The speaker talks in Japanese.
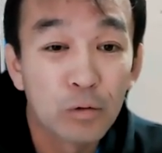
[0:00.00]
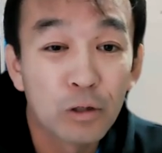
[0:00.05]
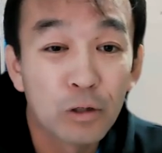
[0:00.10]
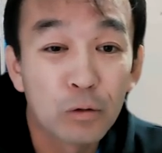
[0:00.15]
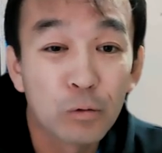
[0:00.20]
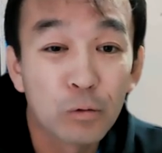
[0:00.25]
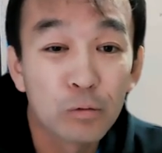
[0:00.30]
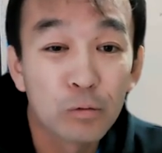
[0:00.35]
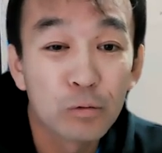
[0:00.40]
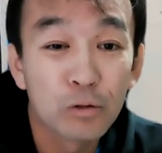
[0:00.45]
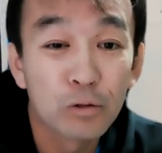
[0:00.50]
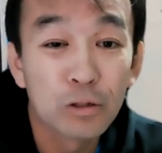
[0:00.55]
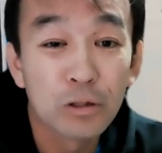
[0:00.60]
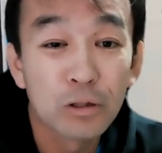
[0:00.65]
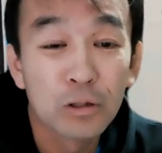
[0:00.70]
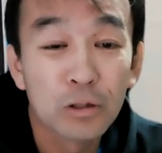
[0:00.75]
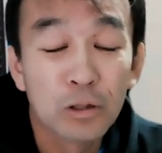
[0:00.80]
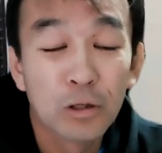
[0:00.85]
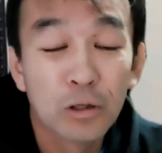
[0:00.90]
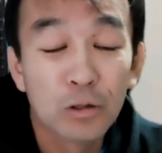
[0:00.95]
で、特
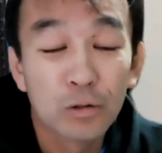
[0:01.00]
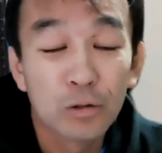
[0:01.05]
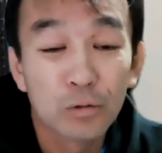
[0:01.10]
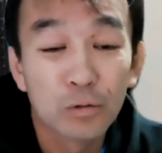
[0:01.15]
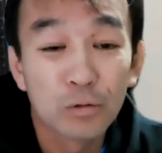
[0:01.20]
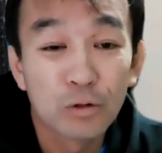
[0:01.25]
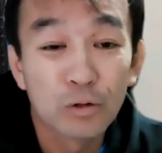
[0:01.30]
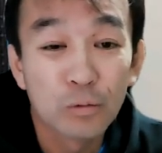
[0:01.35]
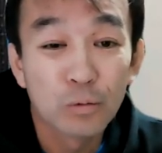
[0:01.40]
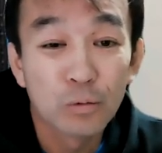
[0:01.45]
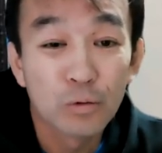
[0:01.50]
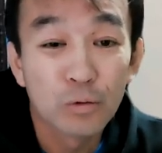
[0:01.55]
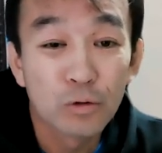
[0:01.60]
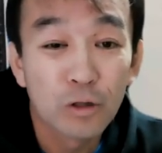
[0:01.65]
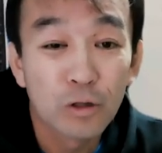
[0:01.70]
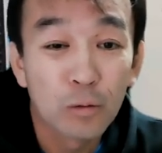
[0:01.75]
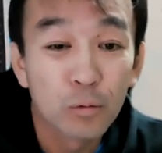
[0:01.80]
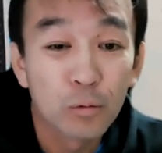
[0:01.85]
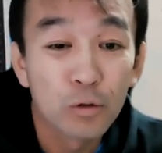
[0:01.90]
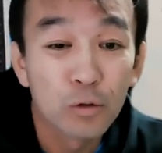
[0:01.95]
にその自分
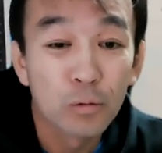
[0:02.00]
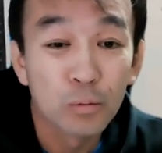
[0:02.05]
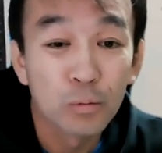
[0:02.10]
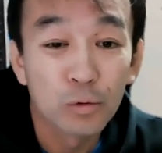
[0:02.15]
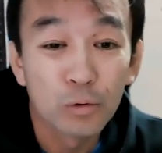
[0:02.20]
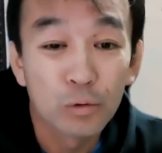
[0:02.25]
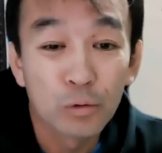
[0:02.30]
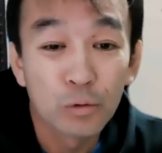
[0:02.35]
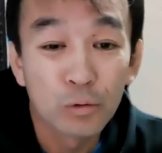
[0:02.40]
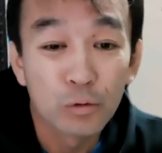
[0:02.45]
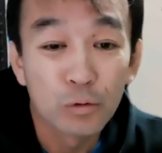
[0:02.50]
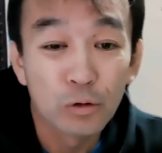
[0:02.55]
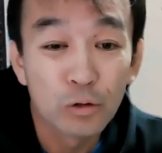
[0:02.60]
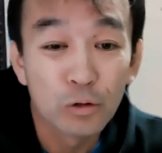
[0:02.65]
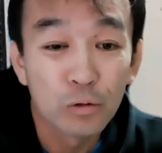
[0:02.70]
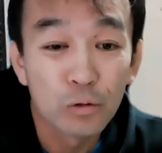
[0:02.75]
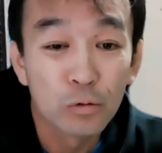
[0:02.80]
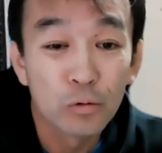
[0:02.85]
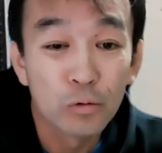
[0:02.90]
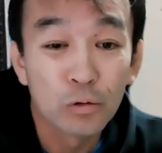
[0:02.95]
のアポでブロック
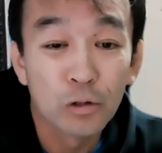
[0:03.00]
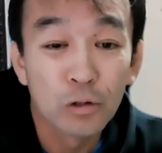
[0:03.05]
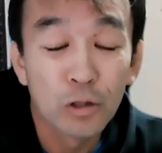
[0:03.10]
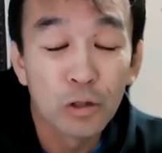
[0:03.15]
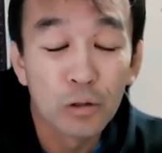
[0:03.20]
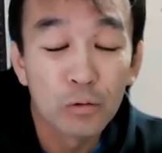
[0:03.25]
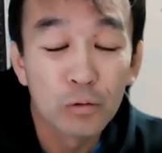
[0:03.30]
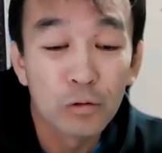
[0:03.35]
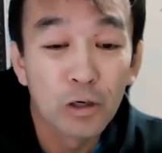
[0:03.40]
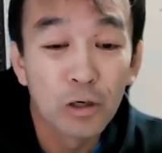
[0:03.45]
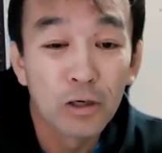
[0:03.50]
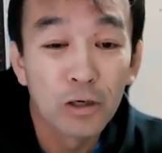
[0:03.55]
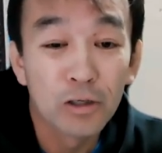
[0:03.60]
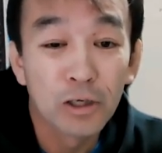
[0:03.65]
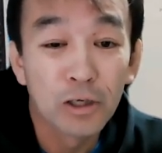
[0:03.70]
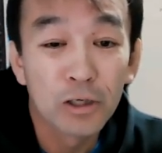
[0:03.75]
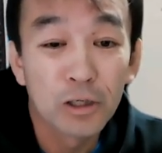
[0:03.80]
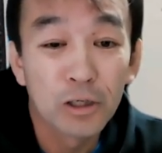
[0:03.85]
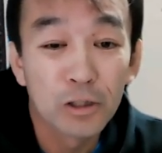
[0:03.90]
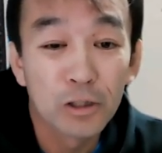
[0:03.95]
しようっていう考
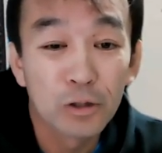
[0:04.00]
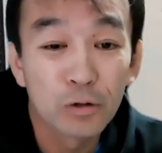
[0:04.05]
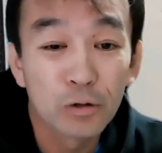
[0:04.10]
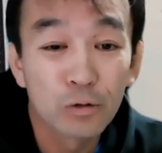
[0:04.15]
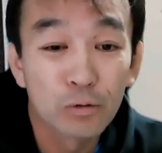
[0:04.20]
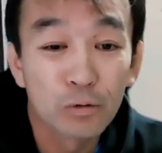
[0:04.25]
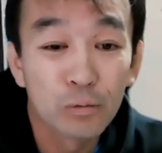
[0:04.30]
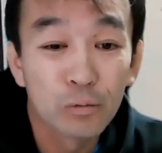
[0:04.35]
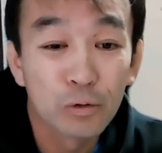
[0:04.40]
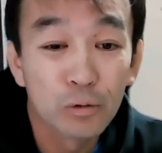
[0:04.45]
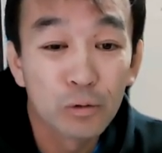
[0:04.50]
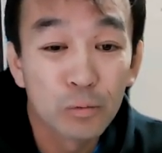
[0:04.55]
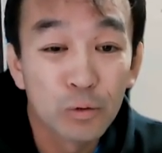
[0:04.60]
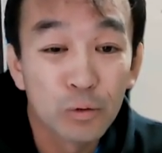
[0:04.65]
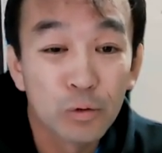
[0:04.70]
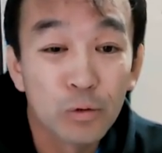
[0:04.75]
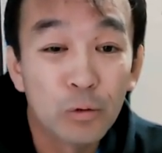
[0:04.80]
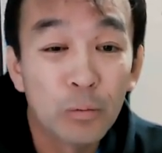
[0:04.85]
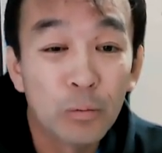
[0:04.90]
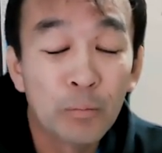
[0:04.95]
え方そのもの
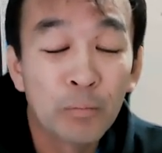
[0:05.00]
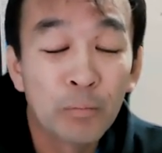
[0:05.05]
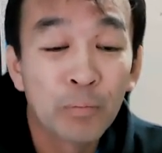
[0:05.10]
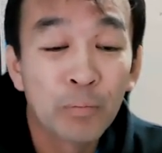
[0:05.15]
も、